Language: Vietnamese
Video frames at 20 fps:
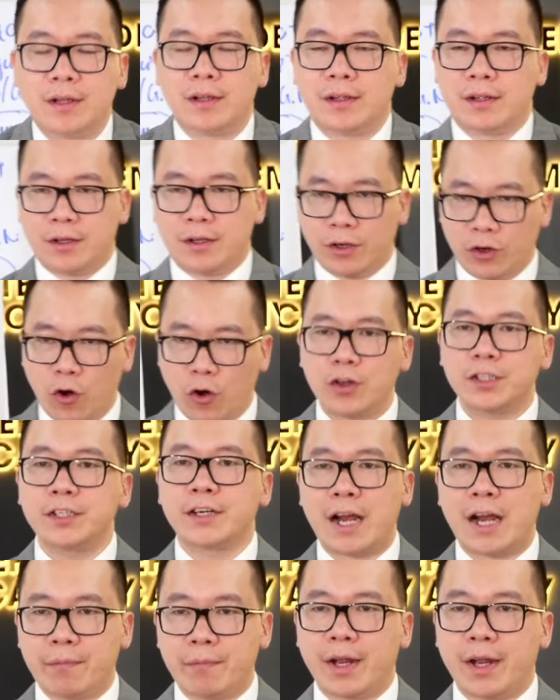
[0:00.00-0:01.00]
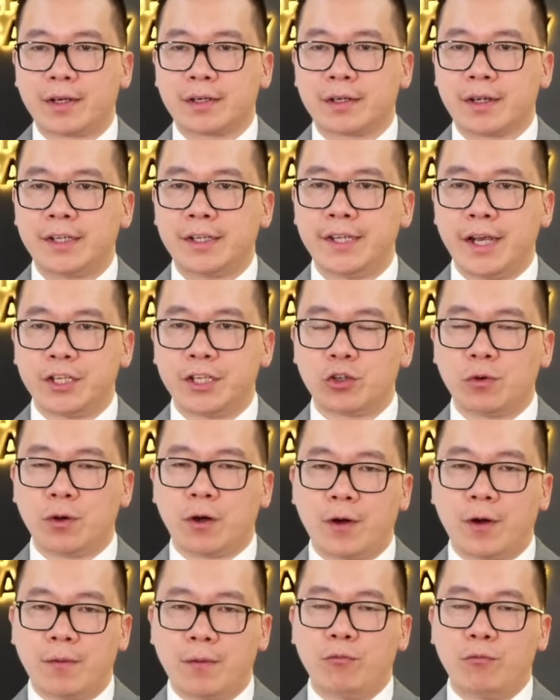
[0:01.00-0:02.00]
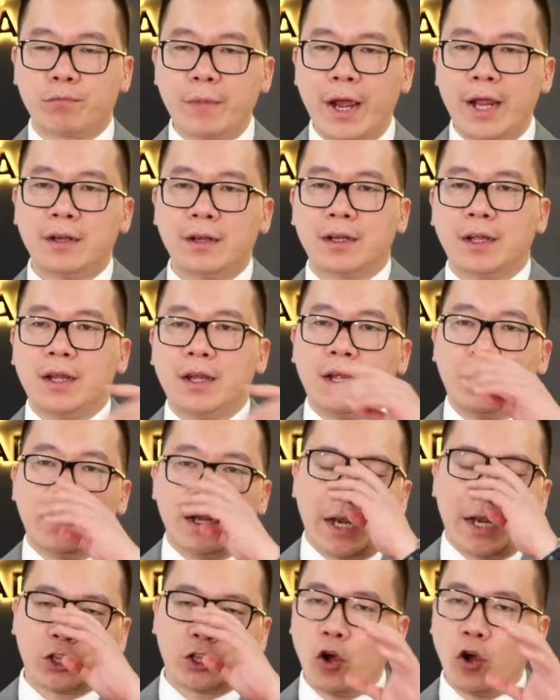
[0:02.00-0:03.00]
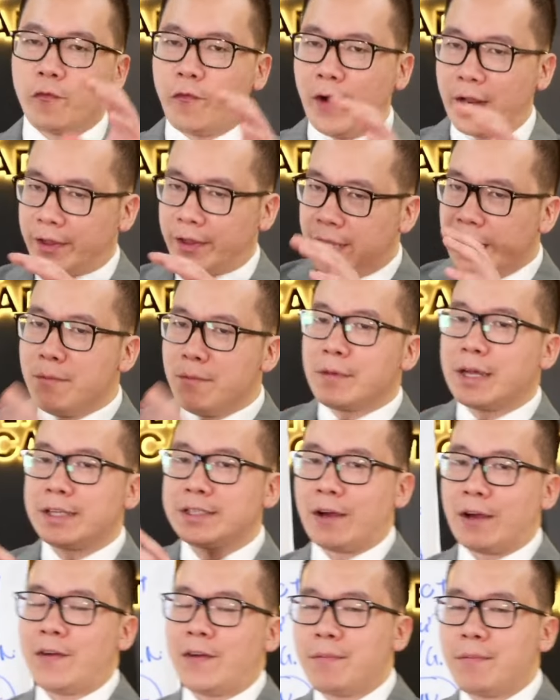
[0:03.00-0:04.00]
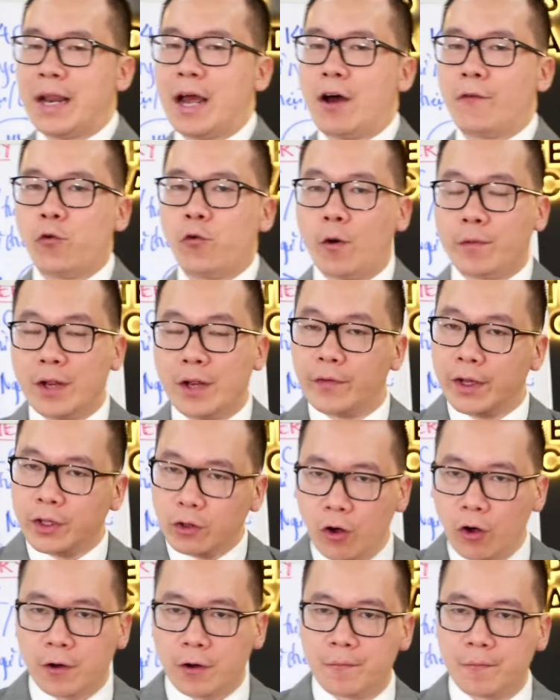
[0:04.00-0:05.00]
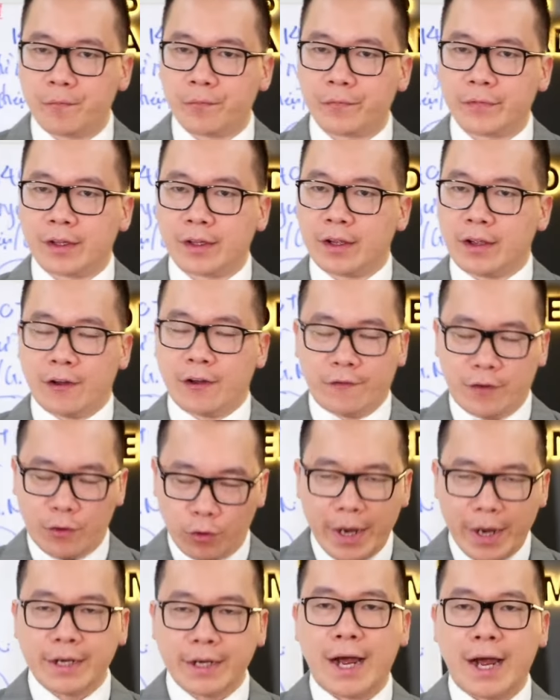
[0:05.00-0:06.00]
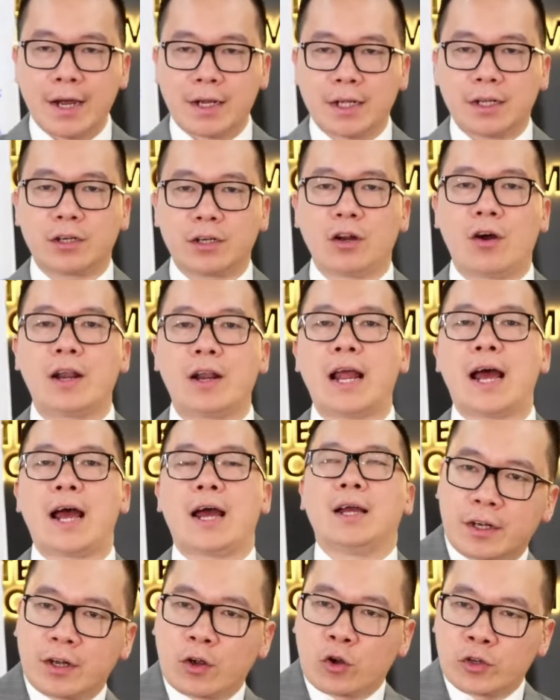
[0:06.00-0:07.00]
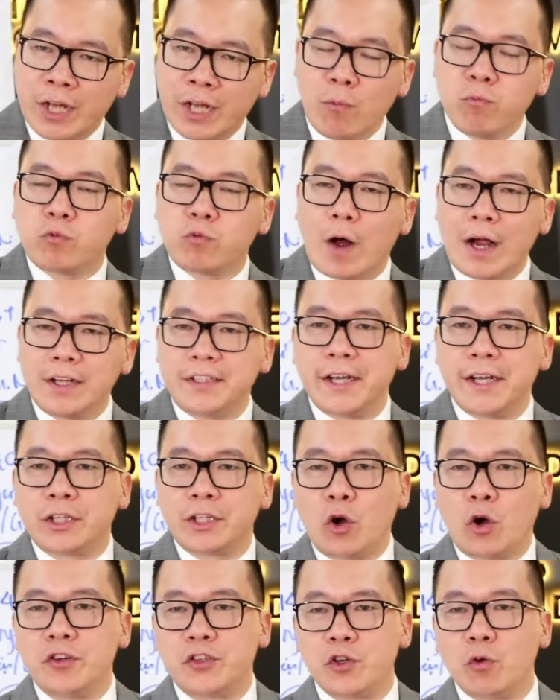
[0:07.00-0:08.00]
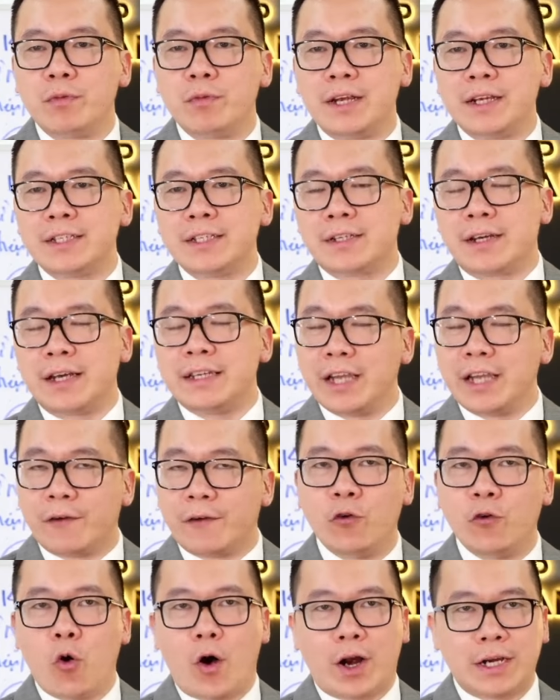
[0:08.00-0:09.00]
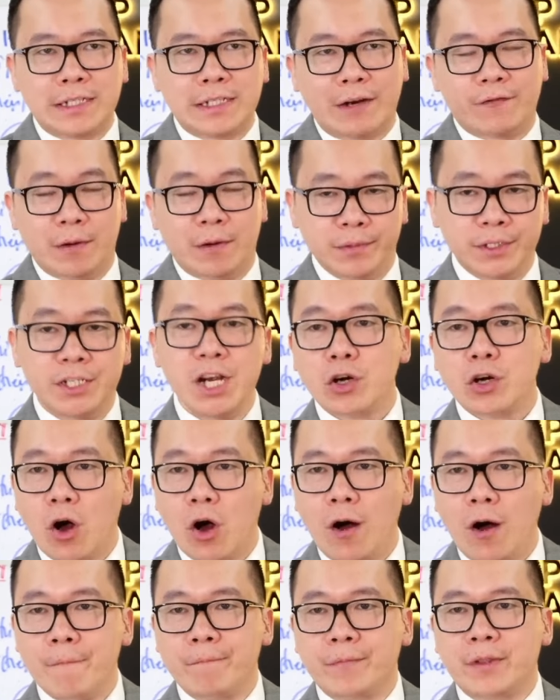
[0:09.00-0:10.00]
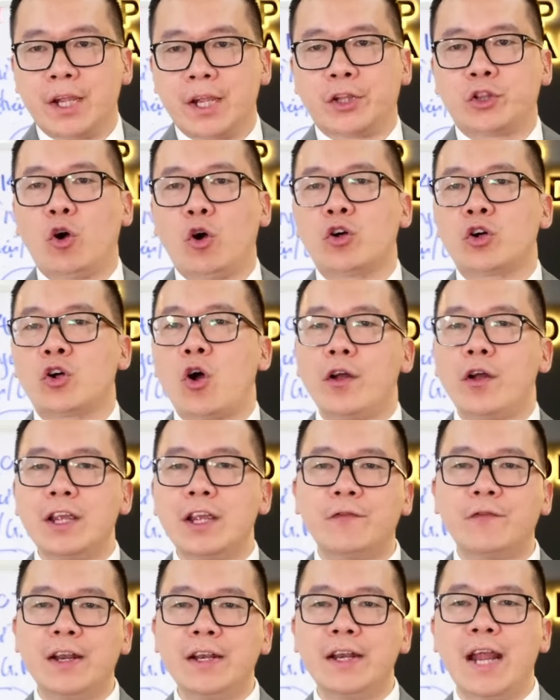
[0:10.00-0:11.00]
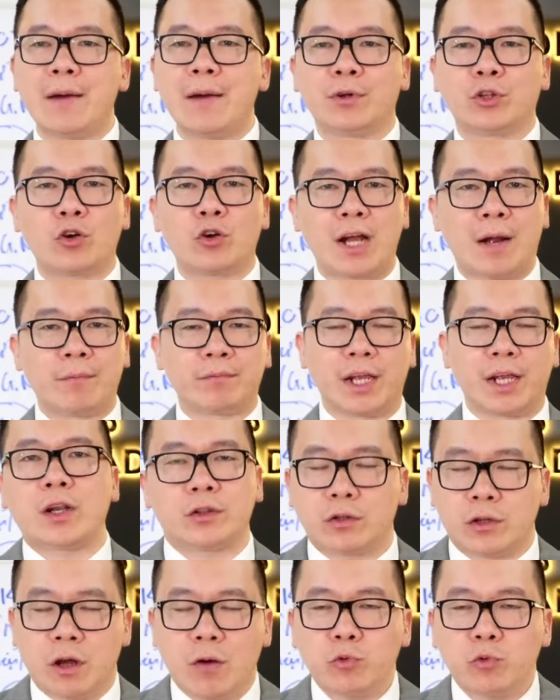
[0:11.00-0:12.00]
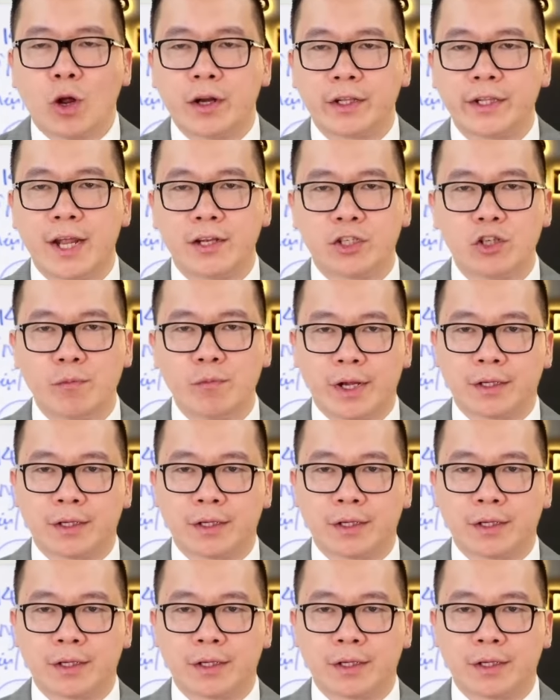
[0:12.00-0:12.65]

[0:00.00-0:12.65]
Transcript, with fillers: Nó có sự khác biệt. Các anh chị hình dung được không ạ? Một bên là tôi phải tìm cái giải pháp nào phù hợp nhất với tôi, và một bên khác đó là trong quá trình tôi dùng những cái dịch vụ hoặc cái sản phẩm trước đó thì tôi có những vấn đề mà tôi cảm thấy không thuận tiện cho mình.